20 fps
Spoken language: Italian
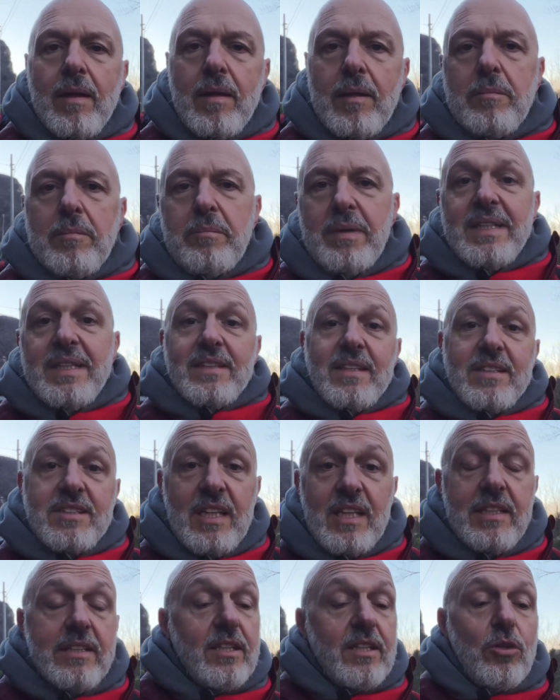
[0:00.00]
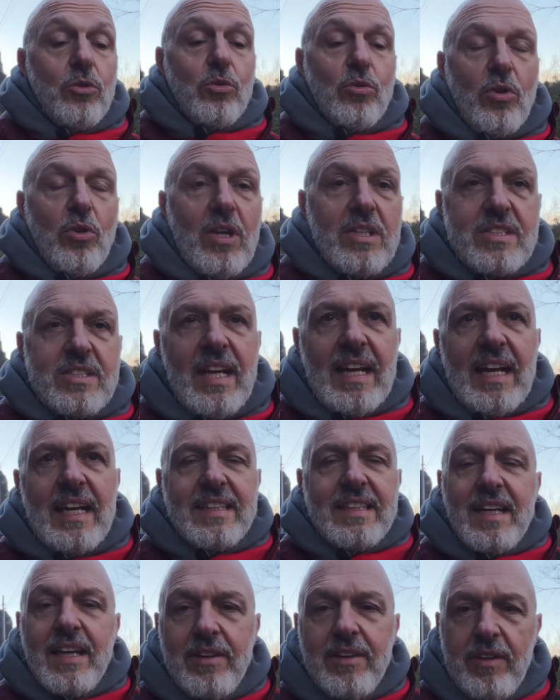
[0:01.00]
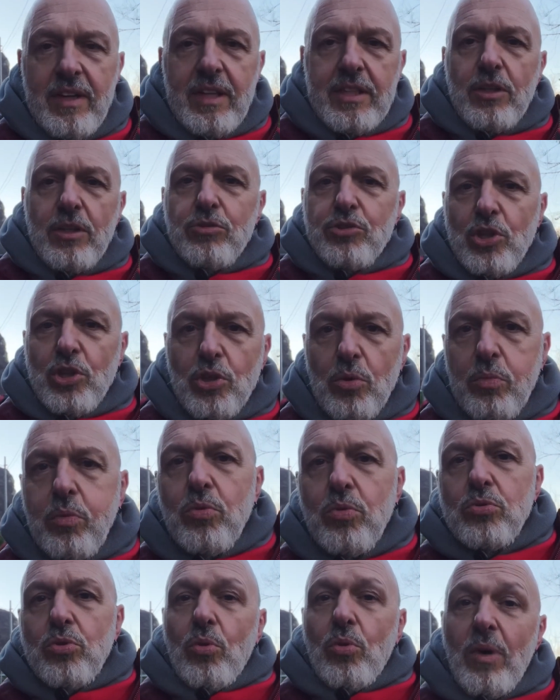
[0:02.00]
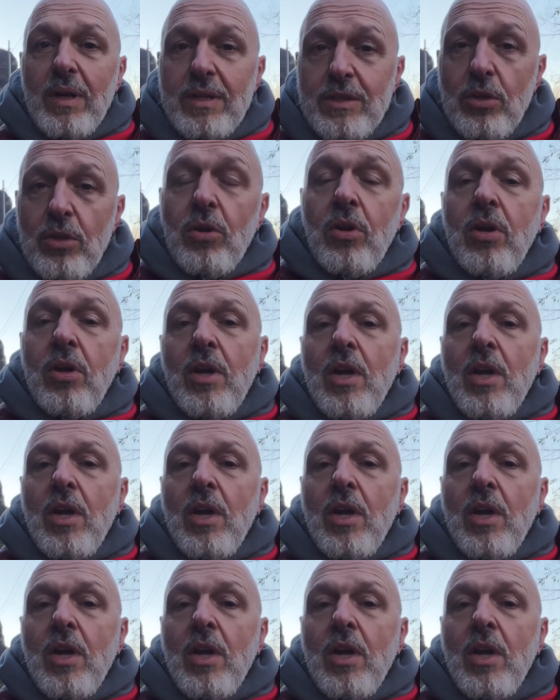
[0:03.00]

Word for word: Mentre salite lungo la strada arriverete a un certo punto quando